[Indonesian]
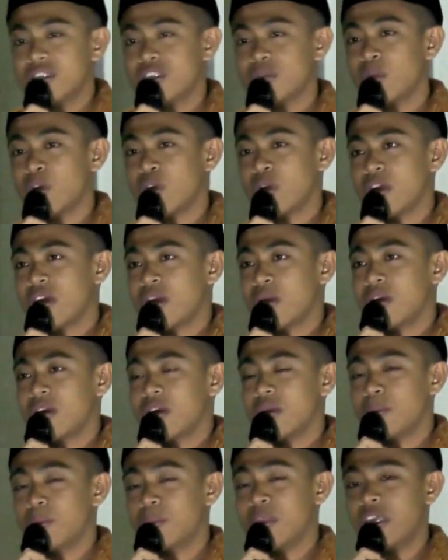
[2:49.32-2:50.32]

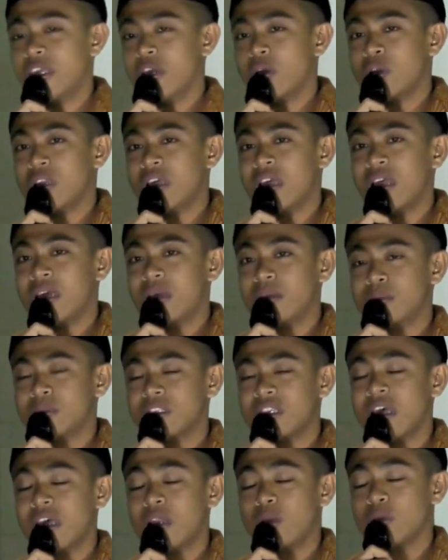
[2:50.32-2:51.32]
Semoga beliau dalam
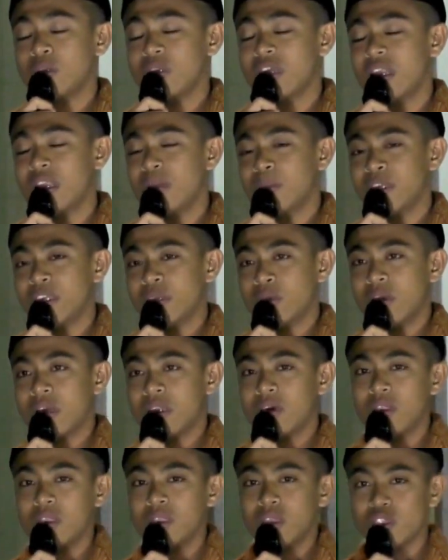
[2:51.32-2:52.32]
selalu dalam
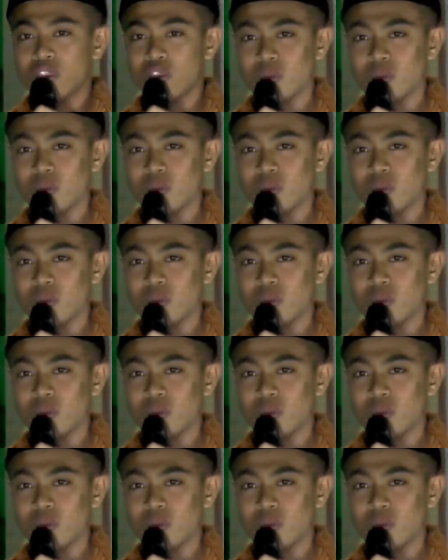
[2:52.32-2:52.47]
lindungan Allah